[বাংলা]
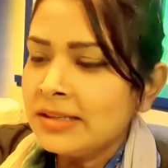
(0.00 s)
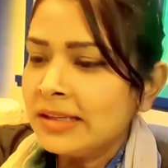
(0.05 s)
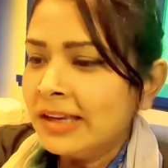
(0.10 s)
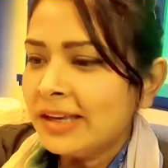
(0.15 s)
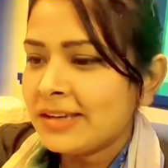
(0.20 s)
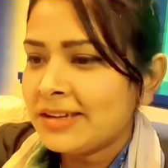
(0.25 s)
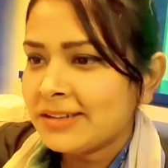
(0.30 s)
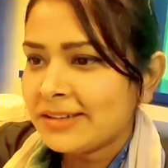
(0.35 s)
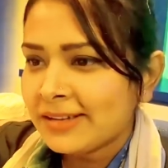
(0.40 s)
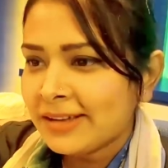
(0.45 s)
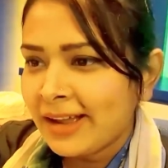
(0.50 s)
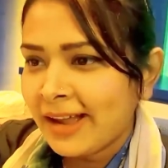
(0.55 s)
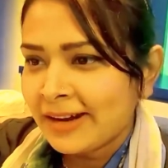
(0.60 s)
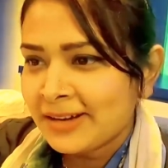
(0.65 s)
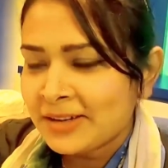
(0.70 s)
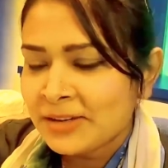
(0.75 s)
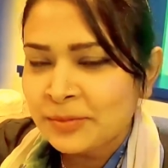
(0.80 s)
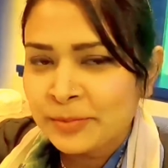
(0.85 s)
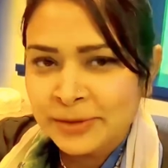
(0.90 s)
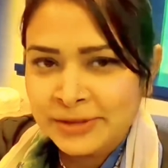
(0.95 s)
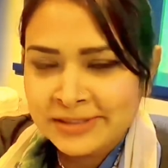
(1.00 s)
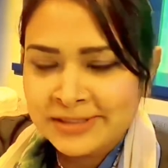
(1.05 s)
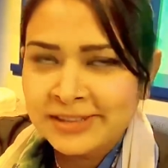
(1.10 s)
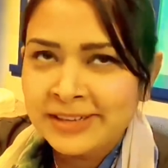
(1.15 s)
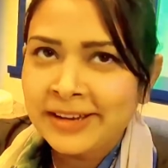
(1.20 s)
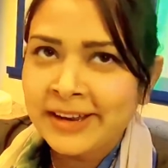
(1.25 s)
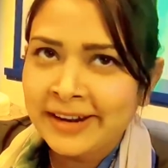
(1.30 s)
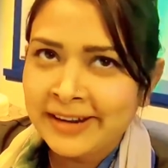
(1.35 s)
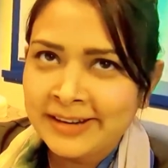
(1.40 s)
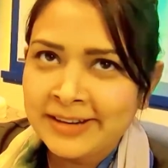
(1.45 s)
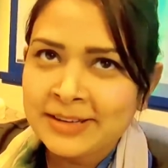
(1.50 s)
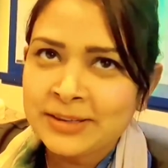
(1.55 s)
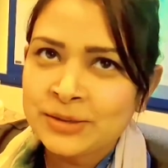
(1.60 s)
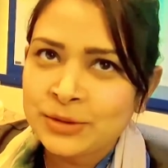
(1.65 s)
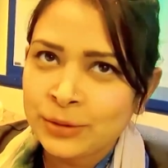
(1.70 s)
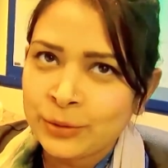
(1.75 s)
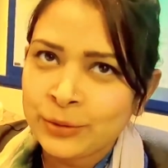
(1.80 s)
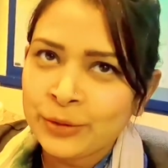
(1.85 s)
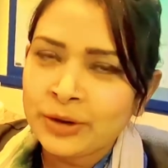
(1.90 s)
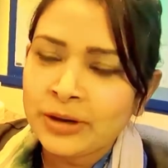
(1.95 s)
জি এটা হান্ড্রেড পার্সেন্ট গ্যারান্টি
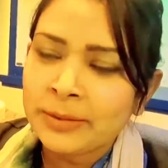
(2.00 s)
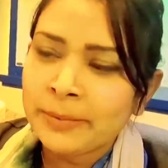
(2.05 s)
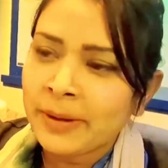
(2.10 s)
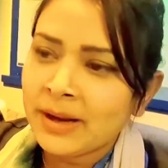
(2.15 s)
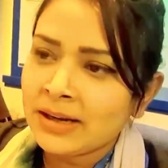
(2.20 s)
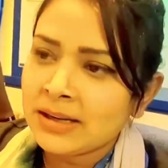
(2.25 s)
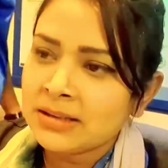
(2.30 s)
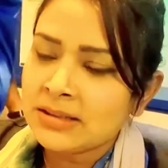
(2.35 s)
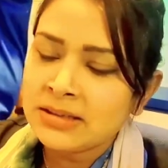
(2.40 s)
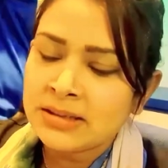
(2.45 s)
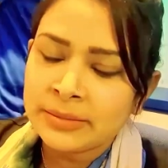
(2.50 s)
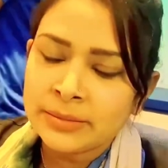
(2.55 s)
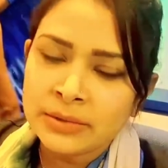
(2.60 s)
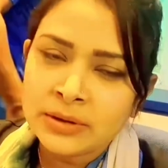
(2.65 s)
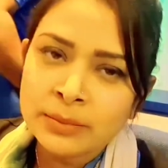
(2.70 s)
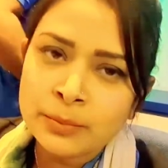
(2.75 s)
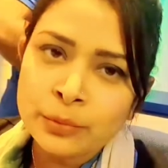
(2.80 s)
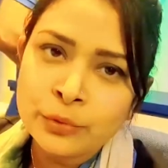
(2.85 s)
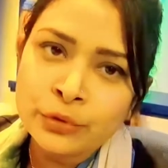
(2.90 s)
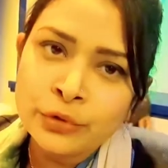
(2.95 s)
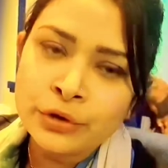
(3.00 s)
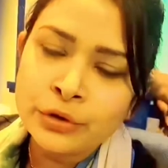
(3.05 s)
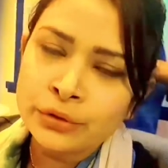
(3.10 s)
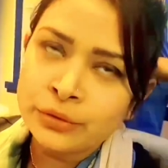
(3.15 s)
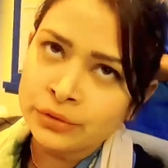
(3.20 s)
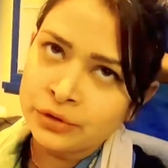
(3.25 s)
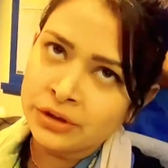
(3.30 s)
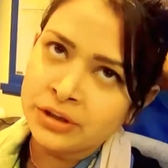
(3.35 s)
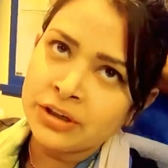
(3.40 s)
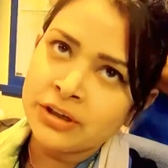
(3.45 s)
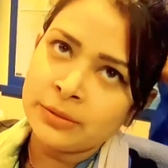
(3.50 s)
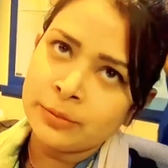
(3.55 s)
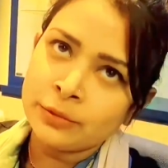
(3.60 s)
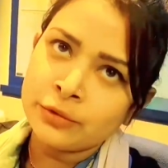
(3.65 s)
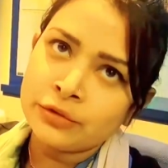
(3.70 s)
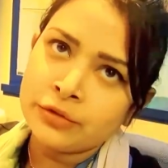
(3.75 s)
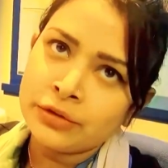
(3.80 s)
সহকারে পাঠাচ্ছি আমরা পনেরো দিনের